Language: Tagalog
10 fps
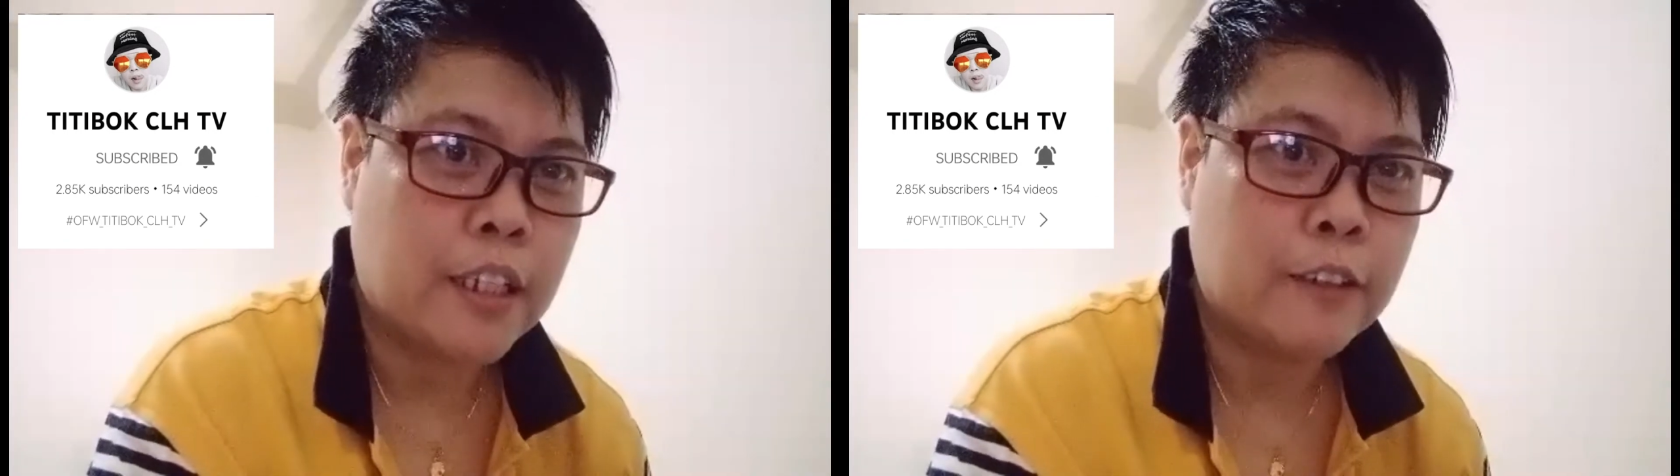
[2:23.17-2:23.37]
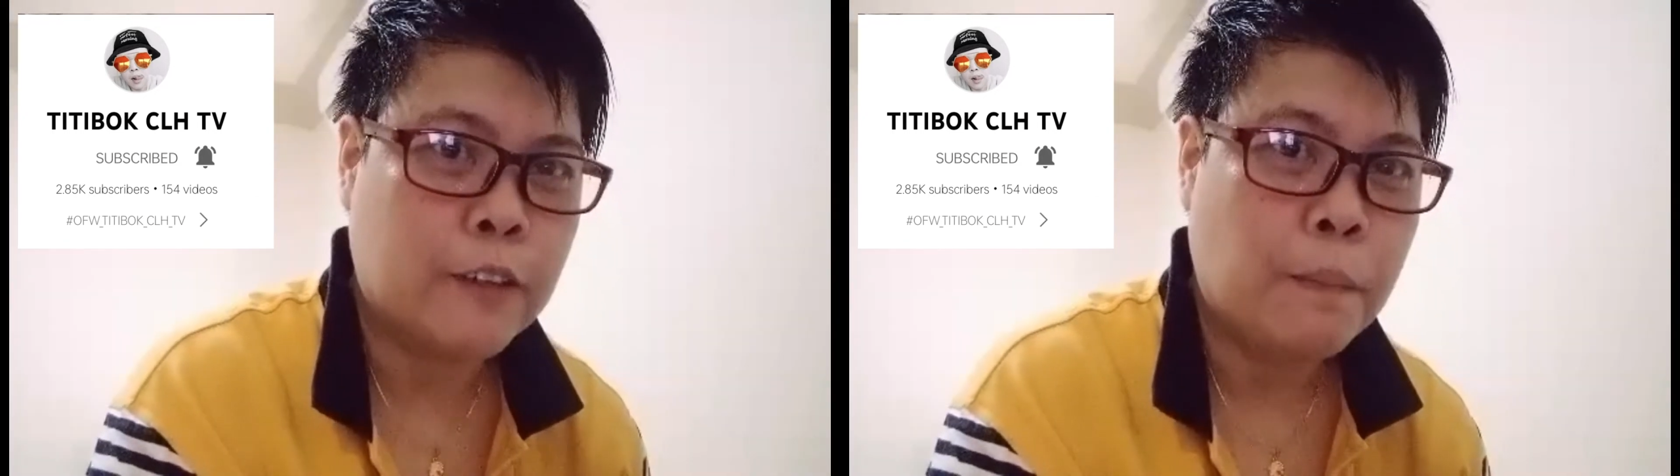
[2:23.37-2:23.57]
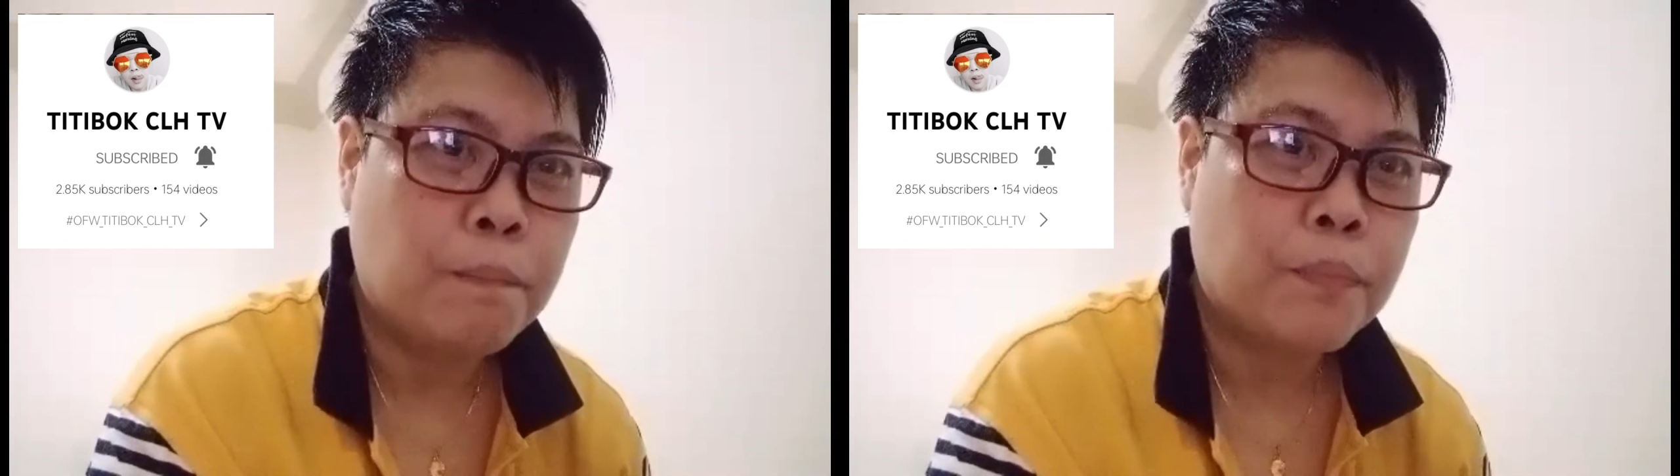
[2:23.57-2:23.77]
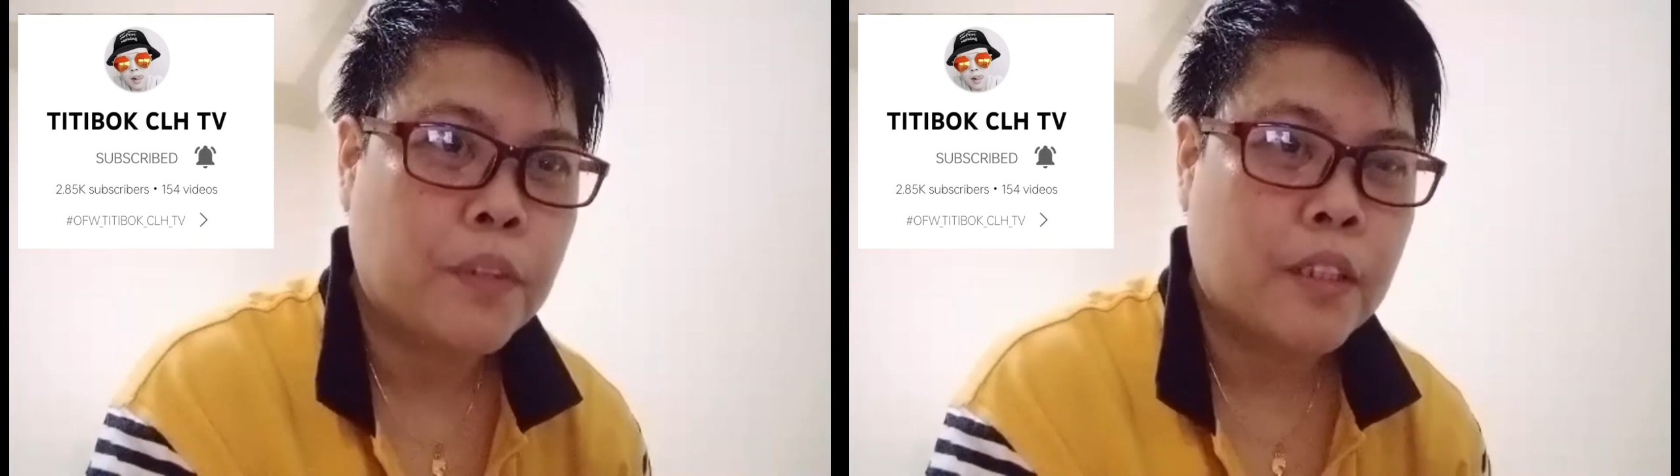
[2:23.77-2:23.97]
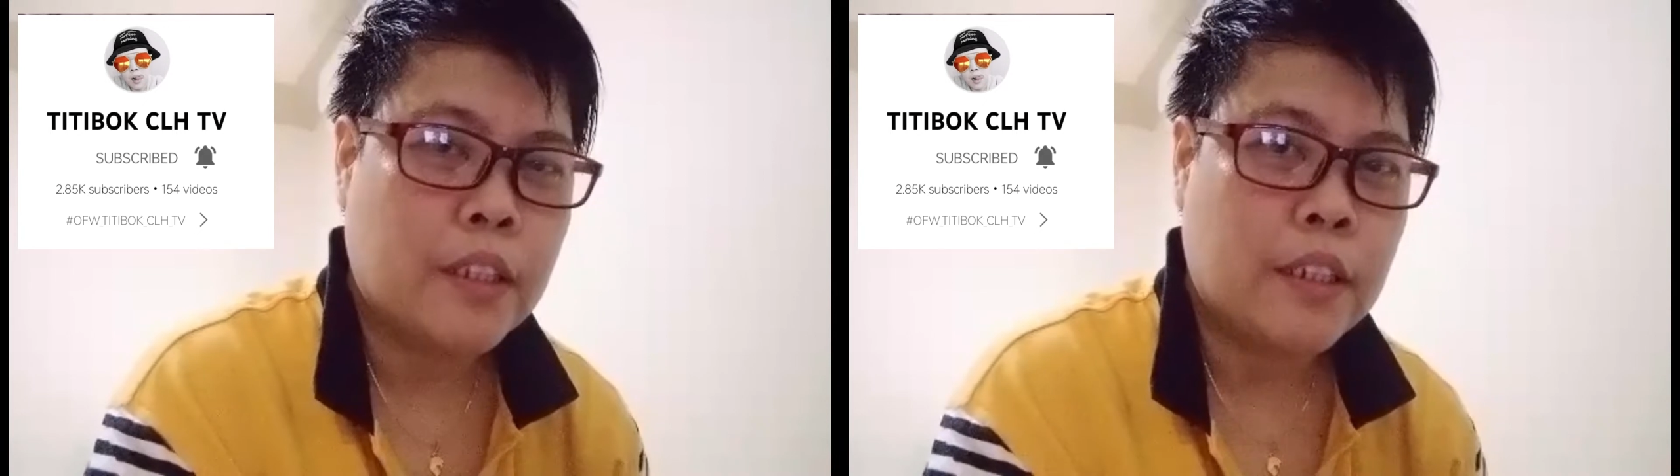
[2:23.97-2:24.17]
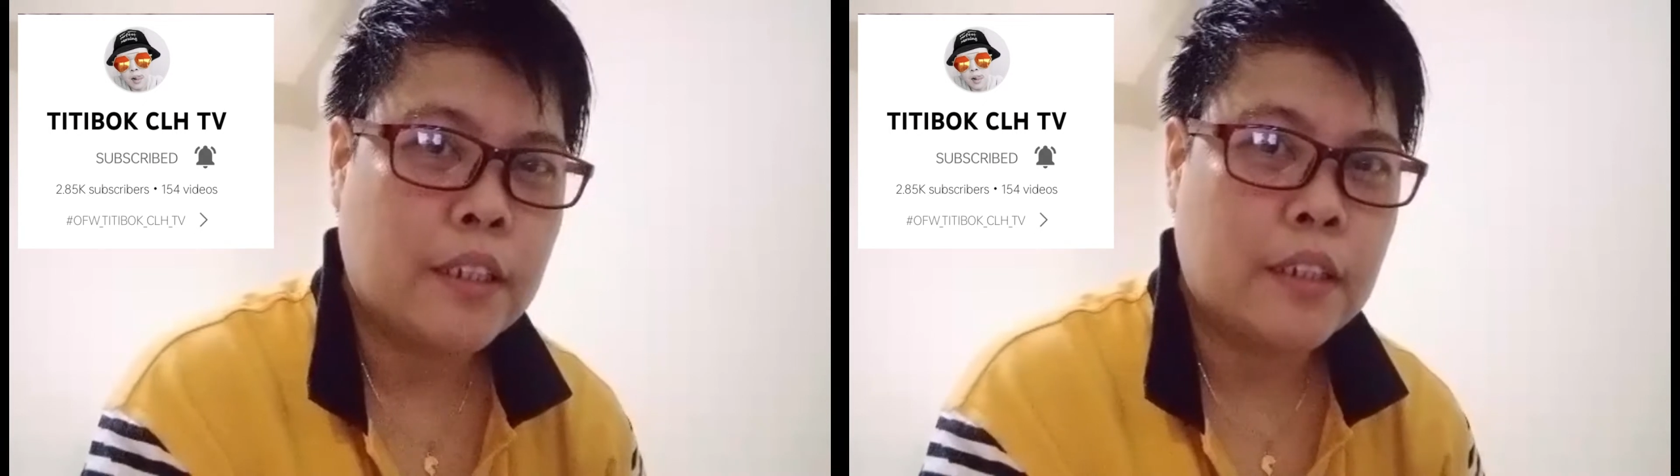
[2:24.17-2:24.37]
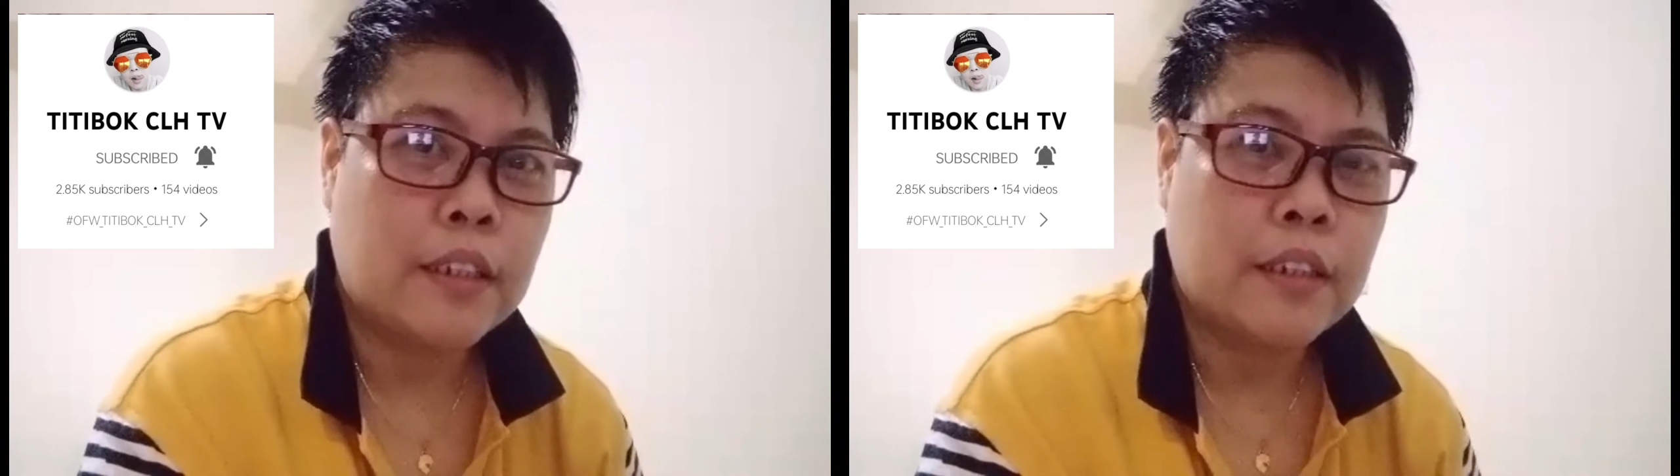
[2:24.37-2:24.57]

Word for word: kayo na